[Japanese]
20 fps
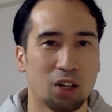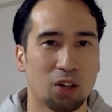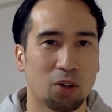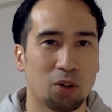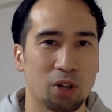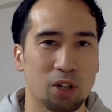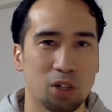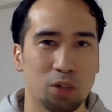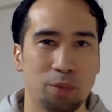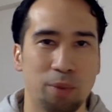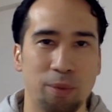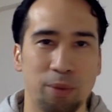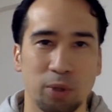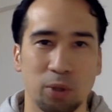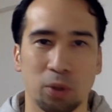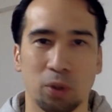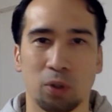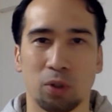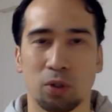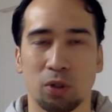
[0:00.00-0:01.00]
俺の耳
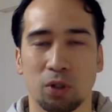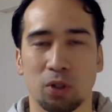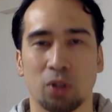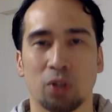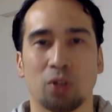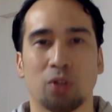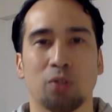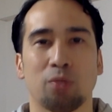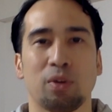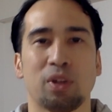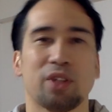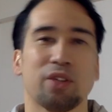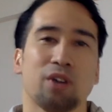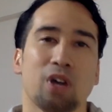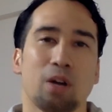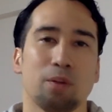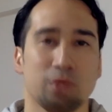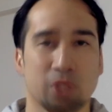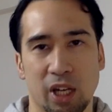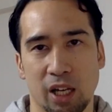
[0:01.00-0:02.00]
と目で
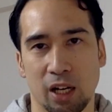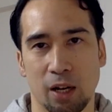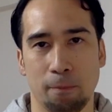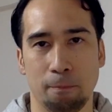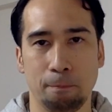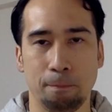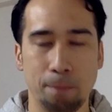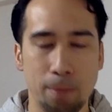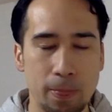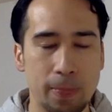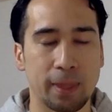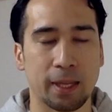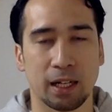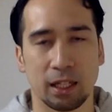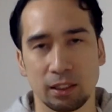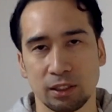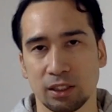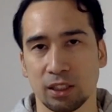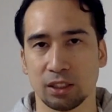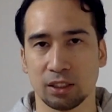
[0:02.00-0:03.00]
はみたいな
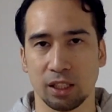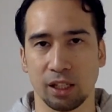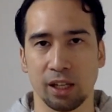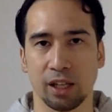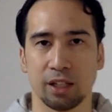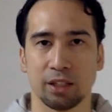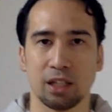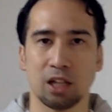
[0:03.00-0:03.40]
感じでしたね。